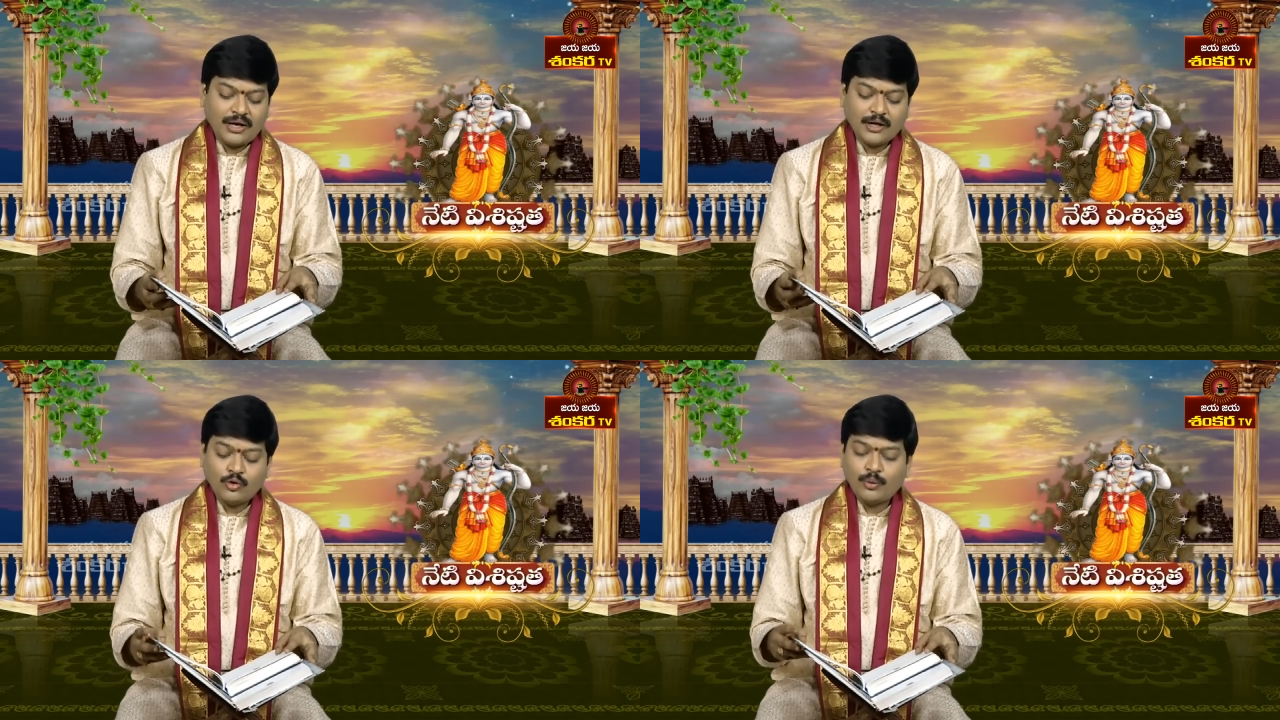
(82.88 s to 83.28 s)

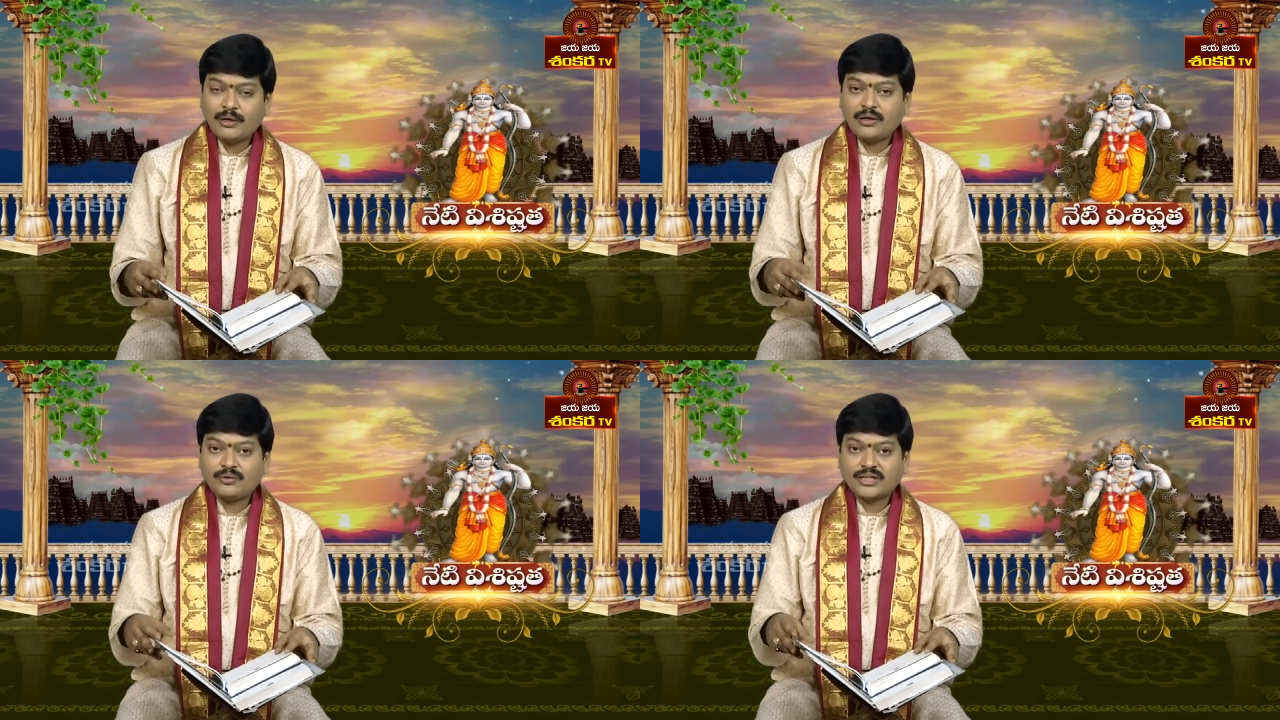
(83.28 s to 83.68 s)
బాణ
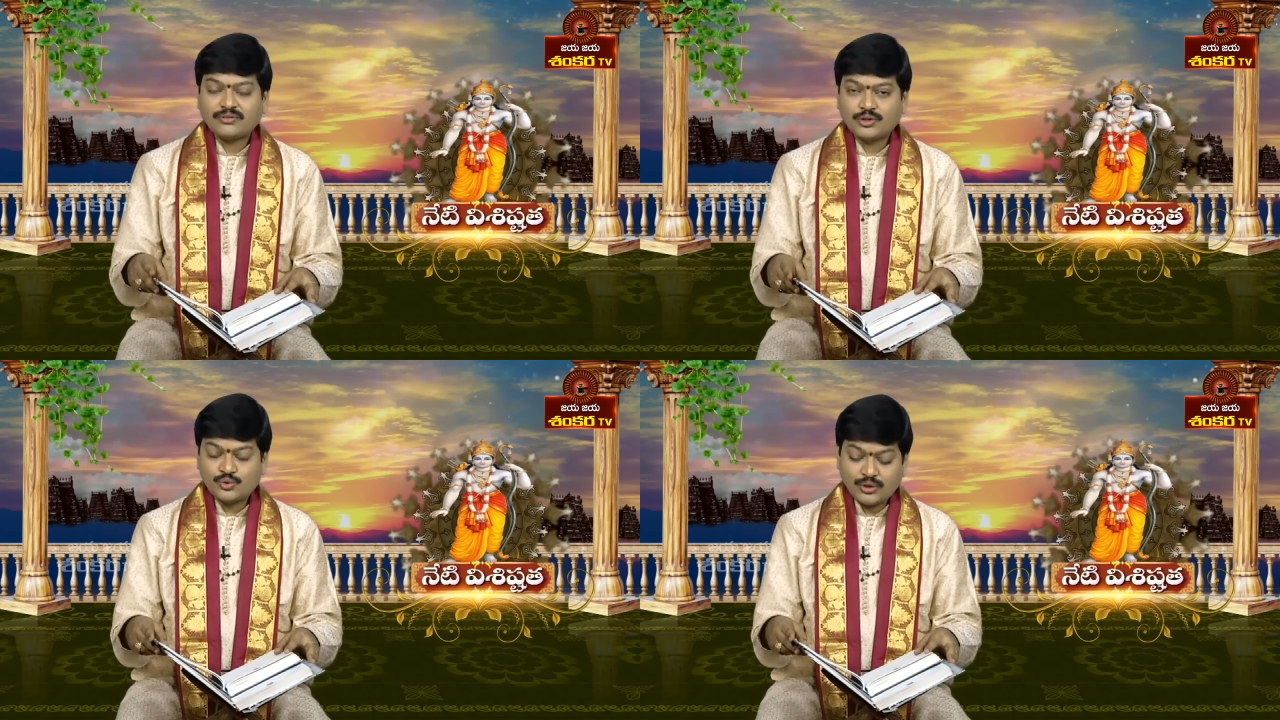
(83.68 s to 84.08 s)
రూపంలో
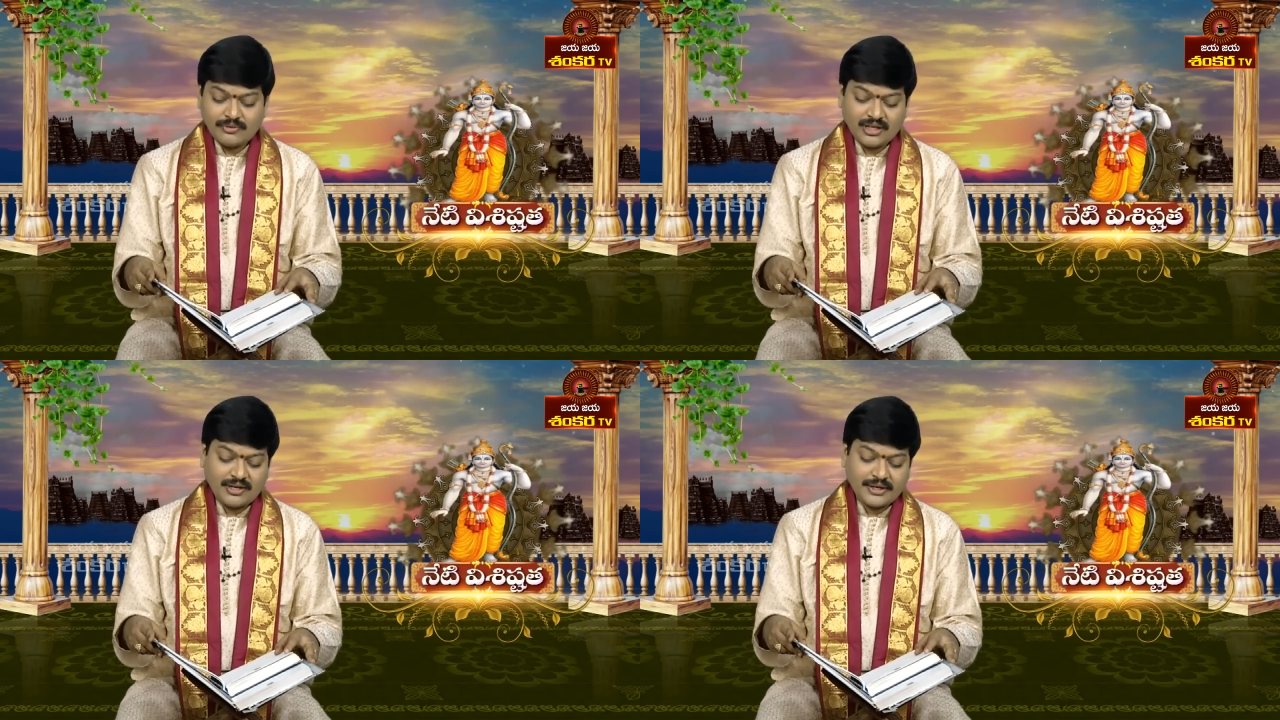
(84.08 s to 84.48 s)
ఉన్నటువంటి
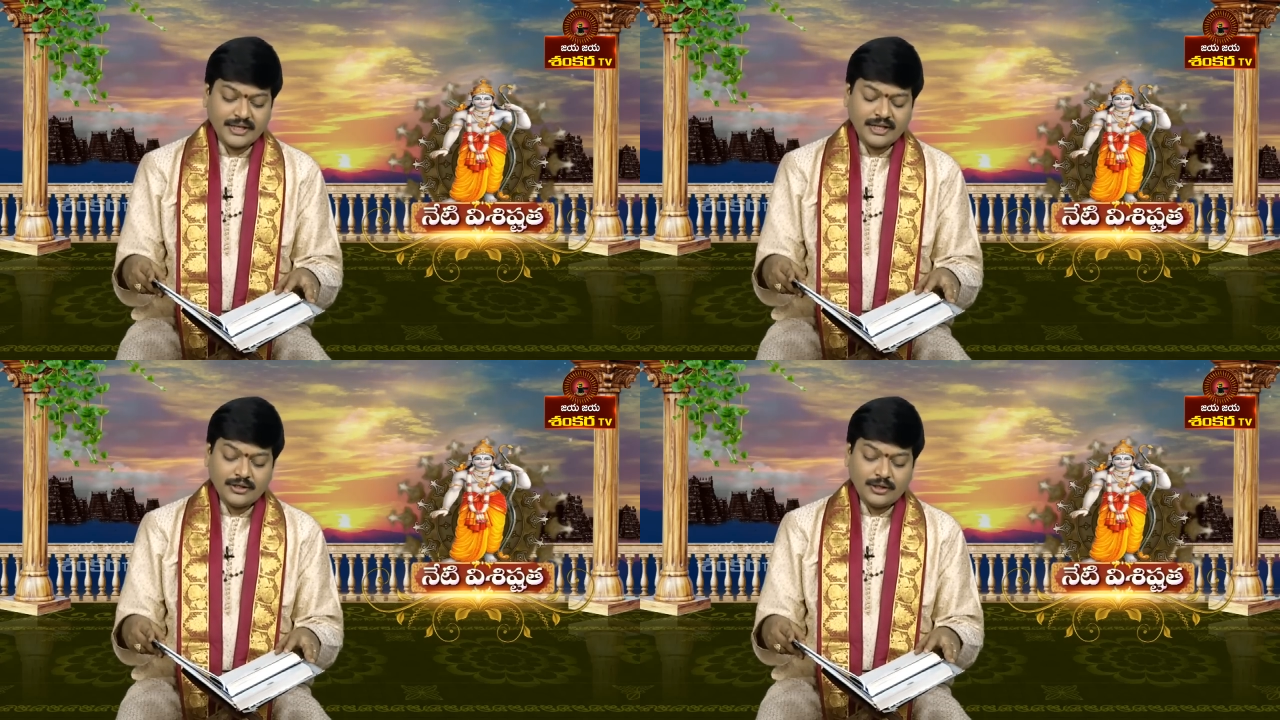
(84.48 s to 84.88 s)

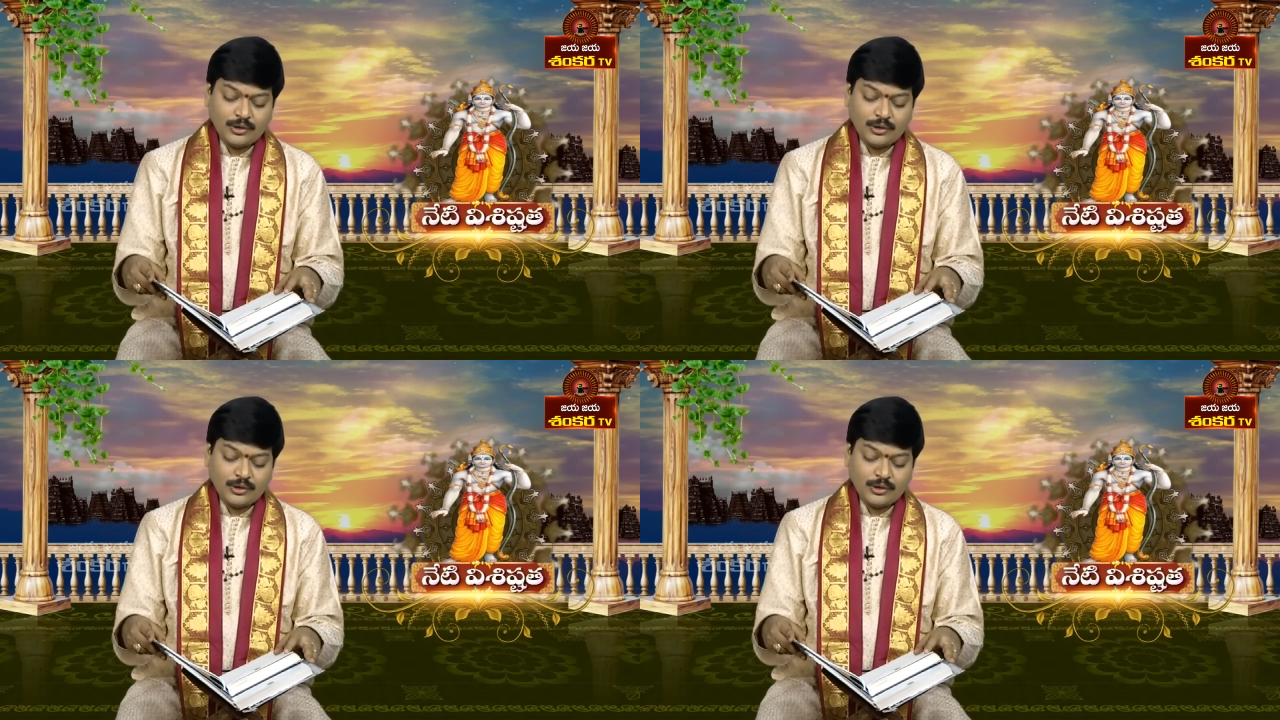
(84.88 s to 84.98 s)
సూర్యభగవాన్ని